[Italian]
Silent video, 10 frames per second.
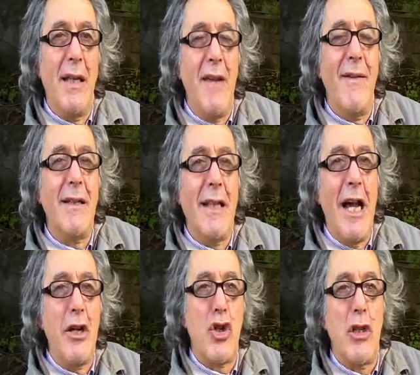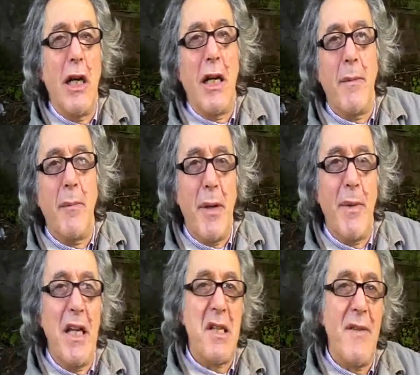dei vantaggi della
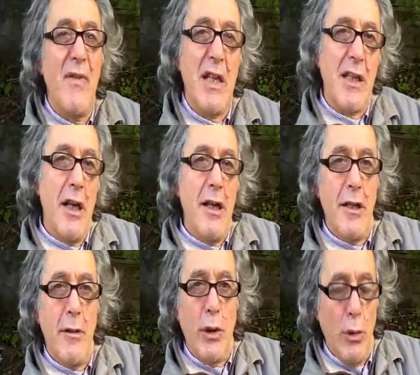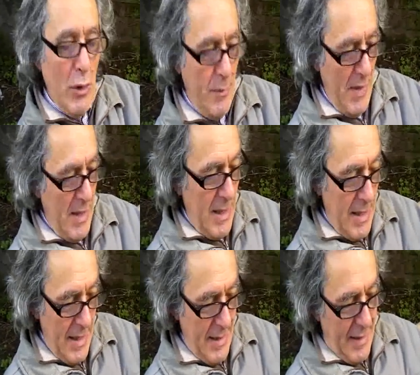permanenza in vita dell'individuo.
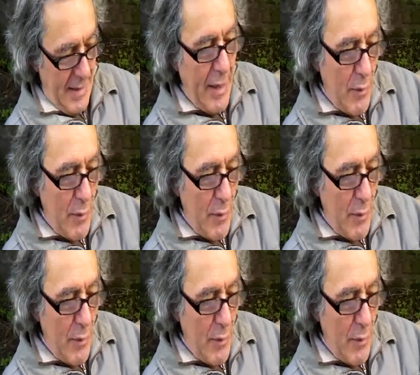Eh,